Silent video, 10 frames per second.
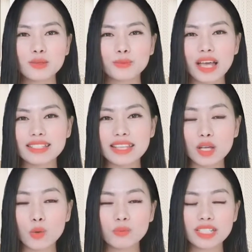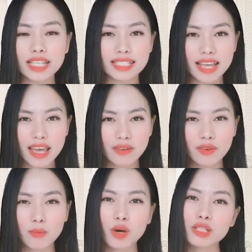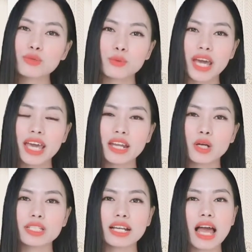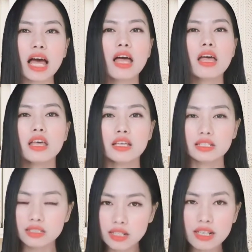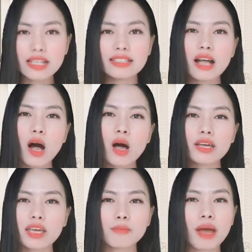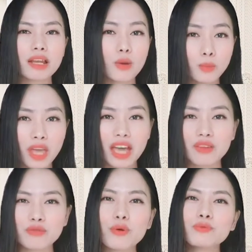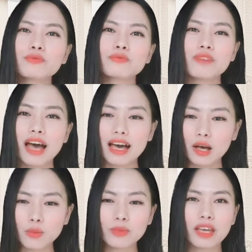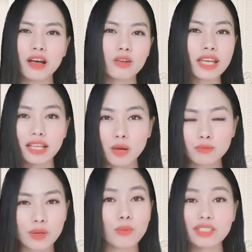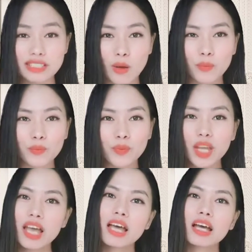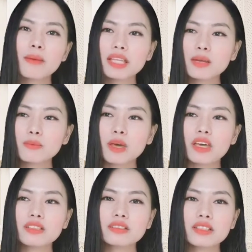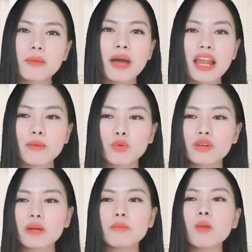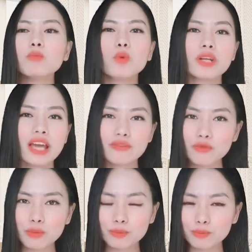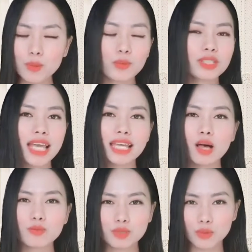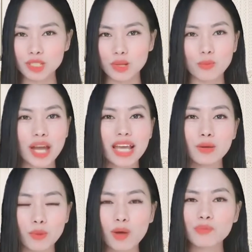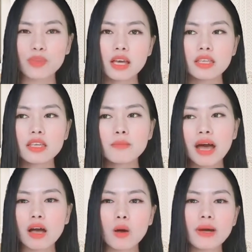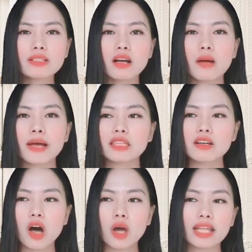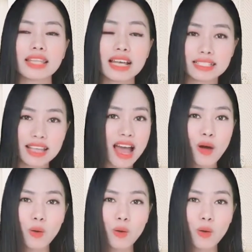chúng ta sẽ cùng chia sẻ về một cái chủ đề đó chính là những lý do khiến bạn không thể hạnh phúc và không thể có thành công trong cuộc sống. Các bạn thân mến, các bạn là một người mong muốn hạnh phúc, mong muốn thành công trong cuộc sống này đúng không? Nhưng mà có bao giờ các bạn tự hỏi là tại sao